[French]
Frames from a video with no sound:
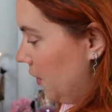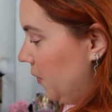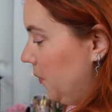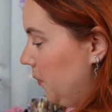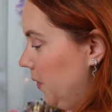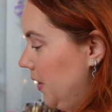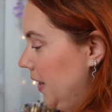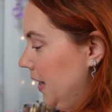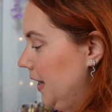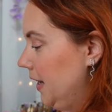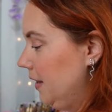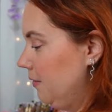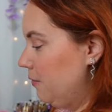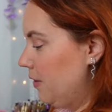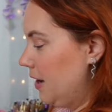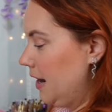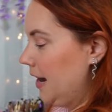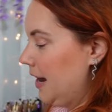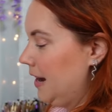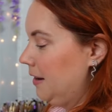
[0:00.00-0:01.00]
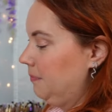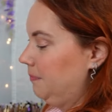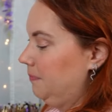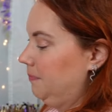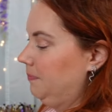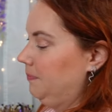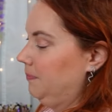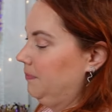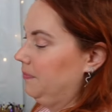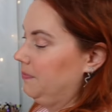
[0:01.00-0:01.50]
Oui, voilà.
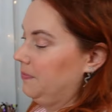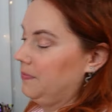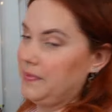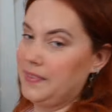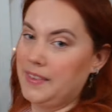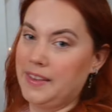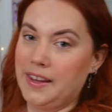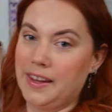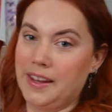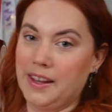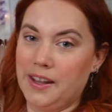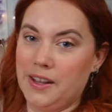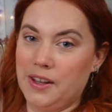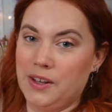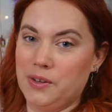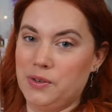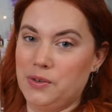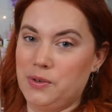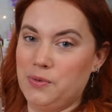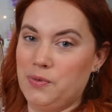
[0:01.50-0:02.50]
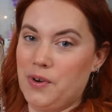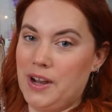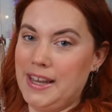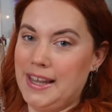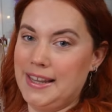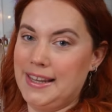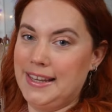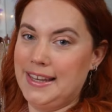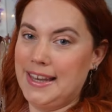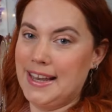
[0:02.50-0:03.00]
Tu vois, il
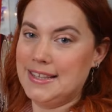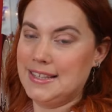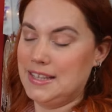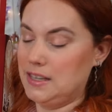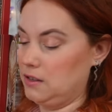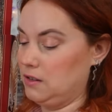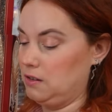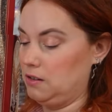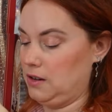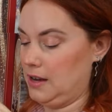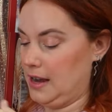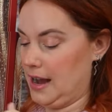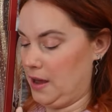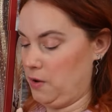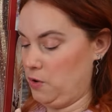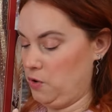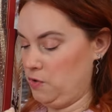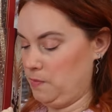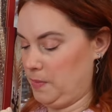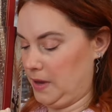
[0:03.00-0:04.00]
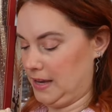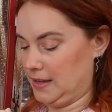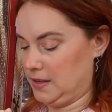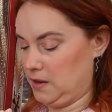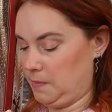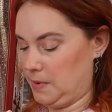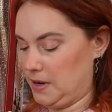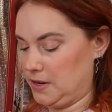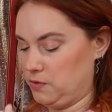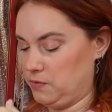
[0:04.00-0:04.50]
y a des casques. La une, par
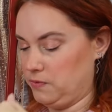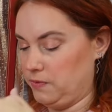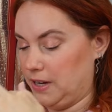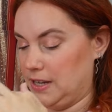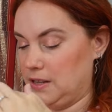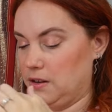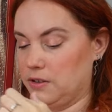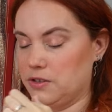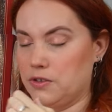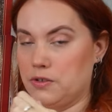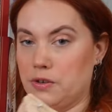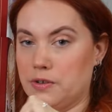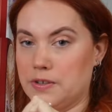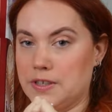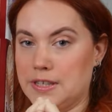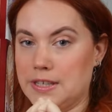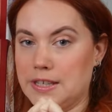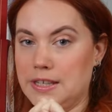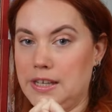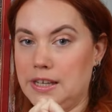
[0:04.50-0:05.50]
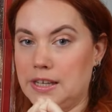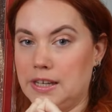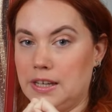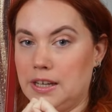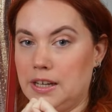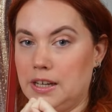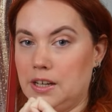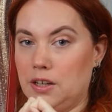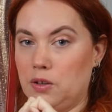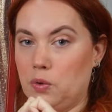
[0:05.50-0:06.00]
exemple, elle s'ouvrait dans son sens-ci.
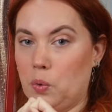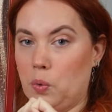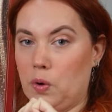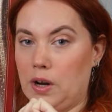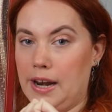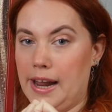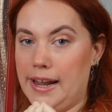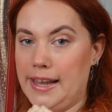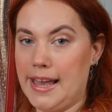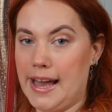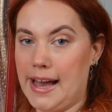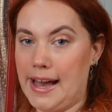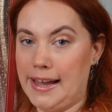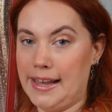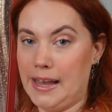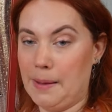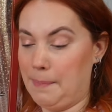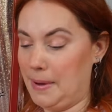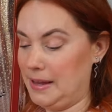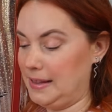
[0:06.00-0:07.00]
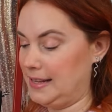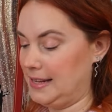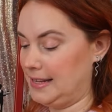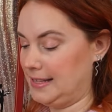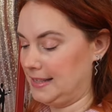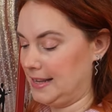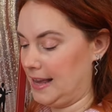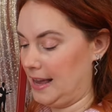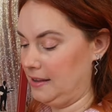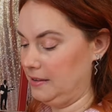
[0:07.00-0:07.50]
Donc là, il n'y a, a, pas de
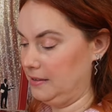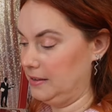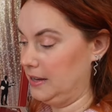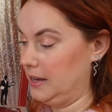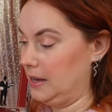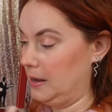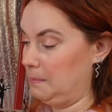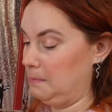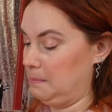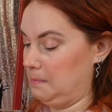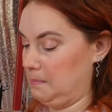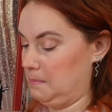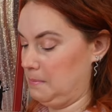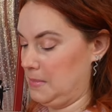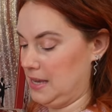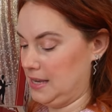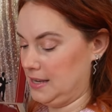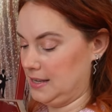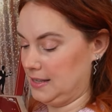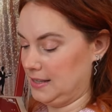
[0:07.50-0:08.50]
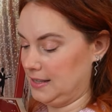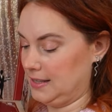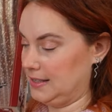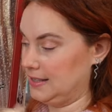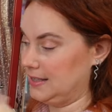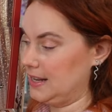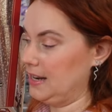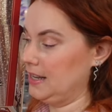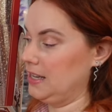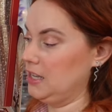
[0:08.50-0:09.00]
dessin. Mais
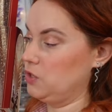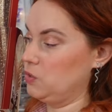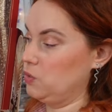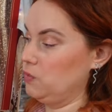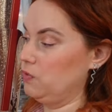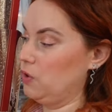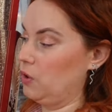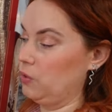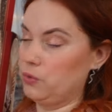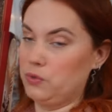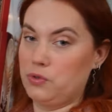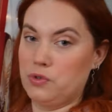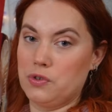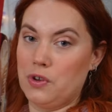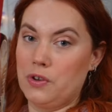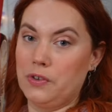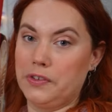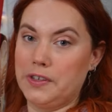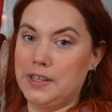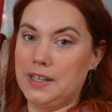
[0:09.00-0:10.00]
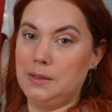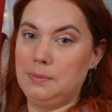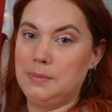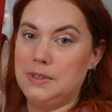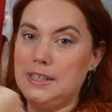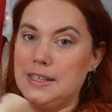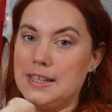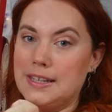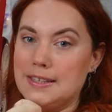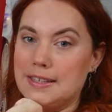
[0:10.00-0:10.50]
celle qui s'ouvre dans l'autre sens, il y a des
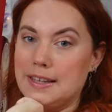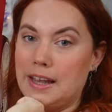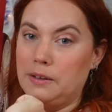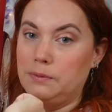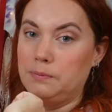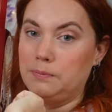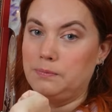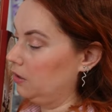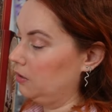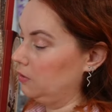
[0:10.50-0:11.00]
petits dessins.